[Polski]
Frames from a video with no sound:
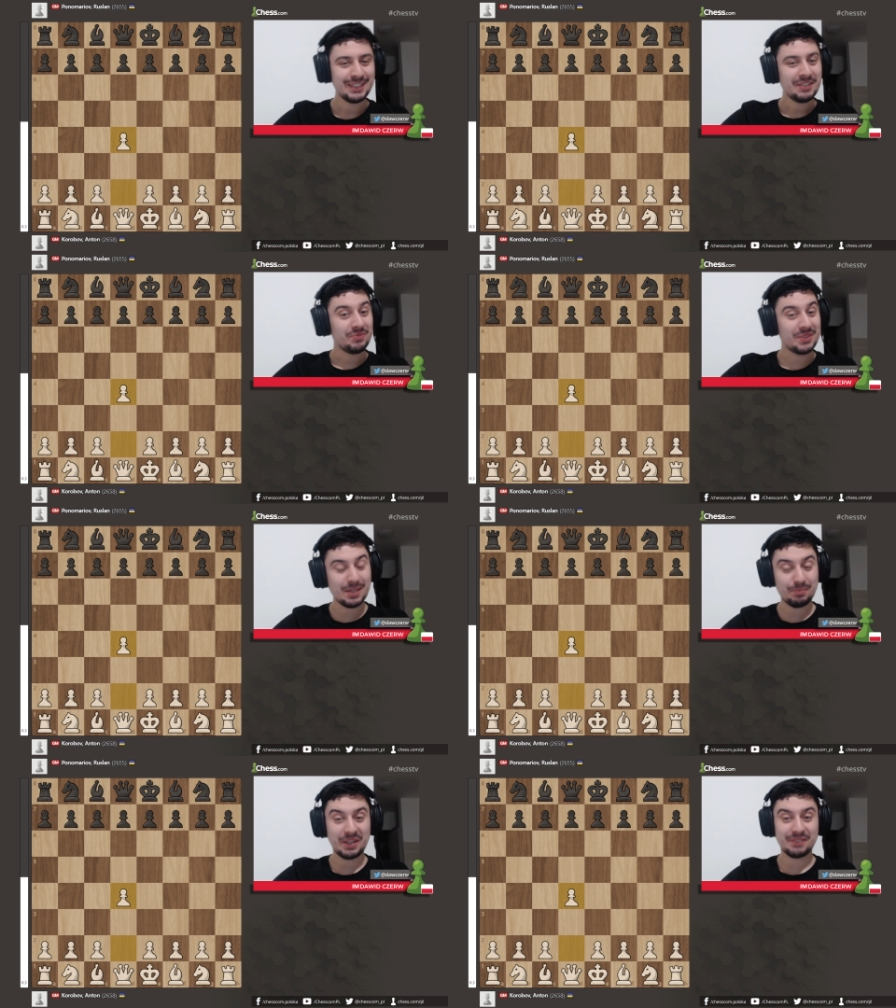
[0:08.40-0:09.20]

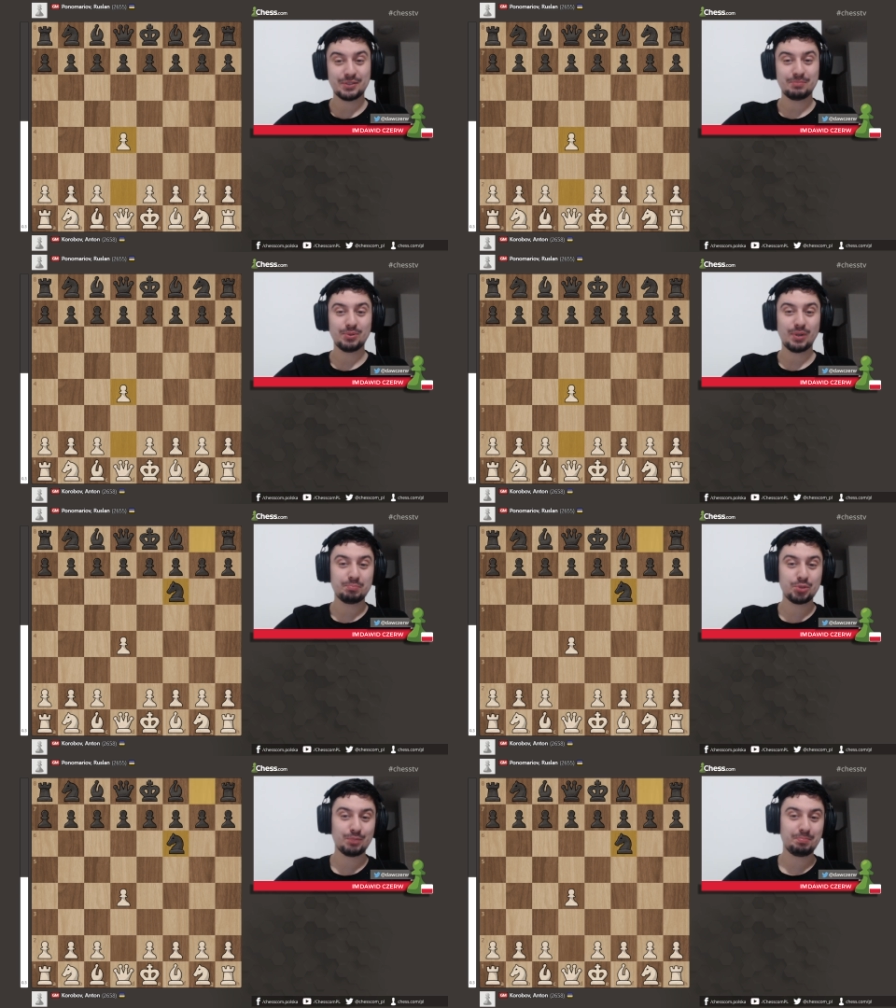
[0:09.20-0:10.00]
naprawdę była
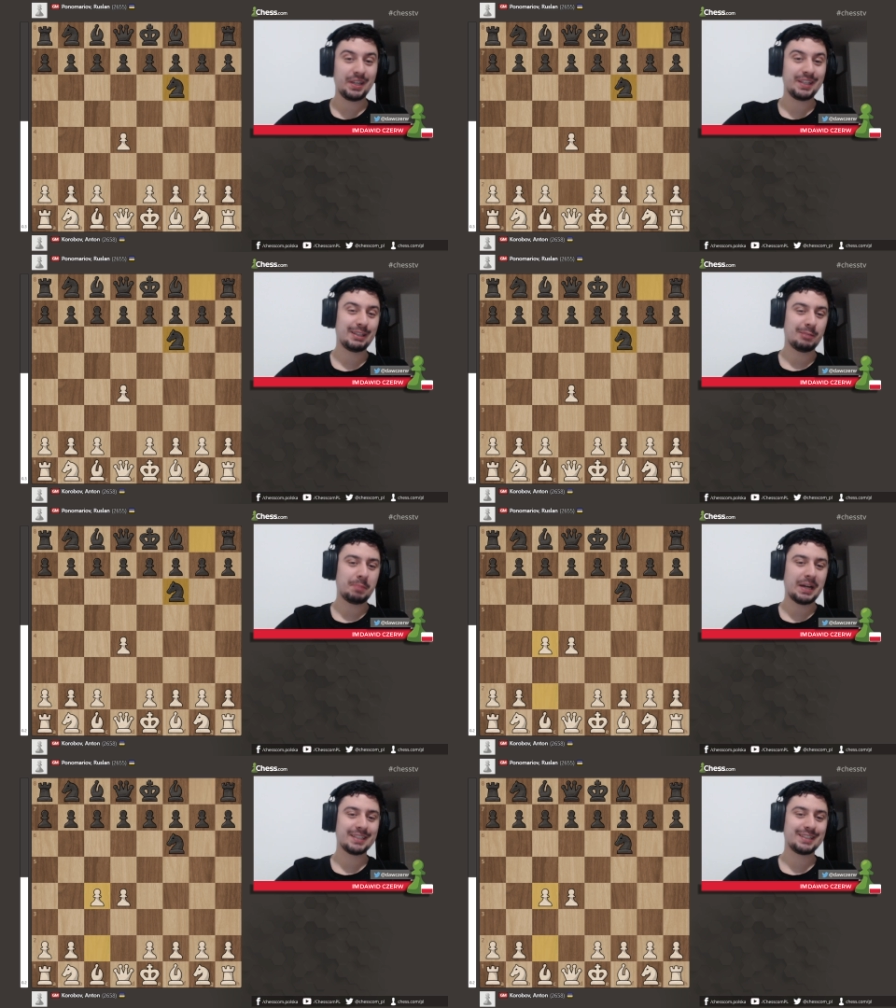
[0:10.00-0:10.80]
przepiękna
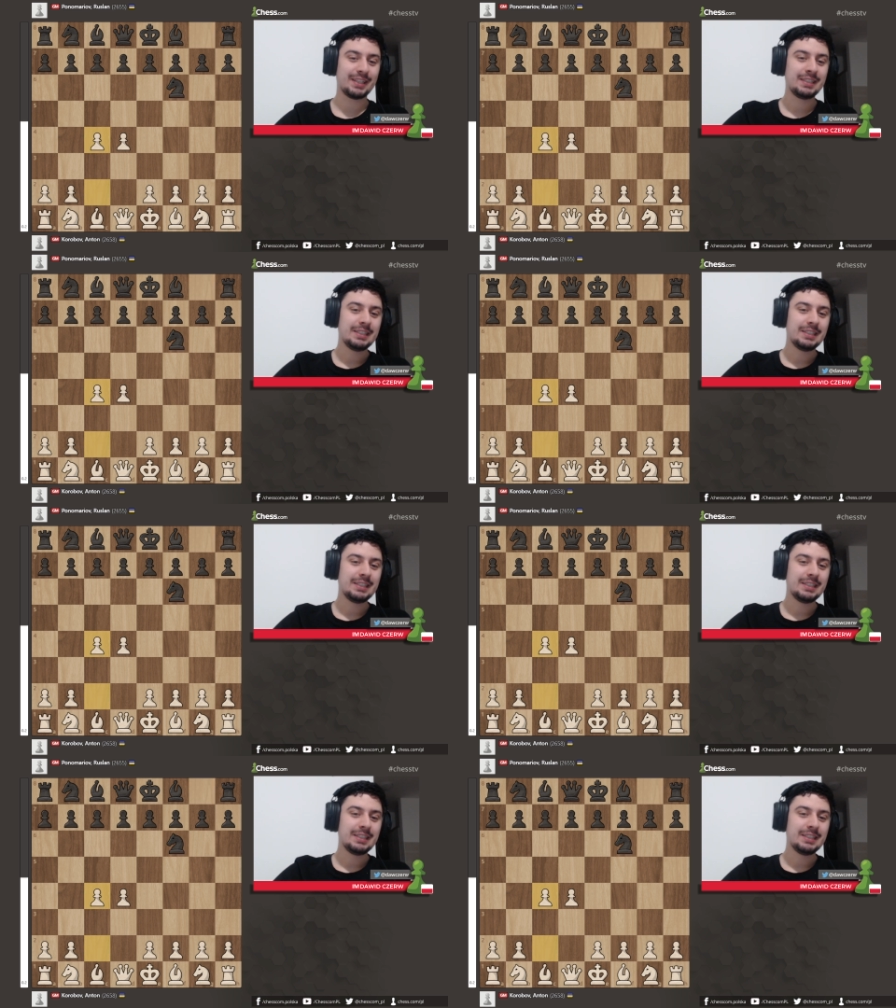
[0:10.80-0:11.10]
partia.